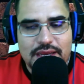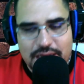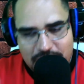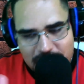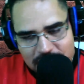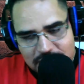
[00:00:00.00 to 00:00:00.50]

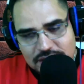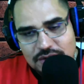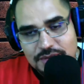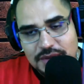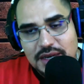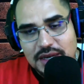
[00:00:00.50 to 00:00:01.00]
creen que les
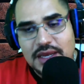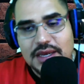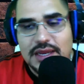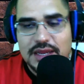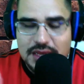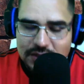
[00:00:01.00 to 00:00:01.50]
conviene,
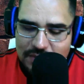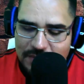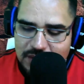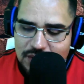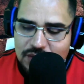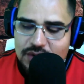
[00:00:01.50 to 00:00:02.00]
creen que es lo
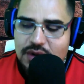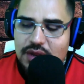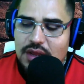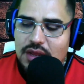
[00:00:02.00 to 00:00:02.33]
mejor,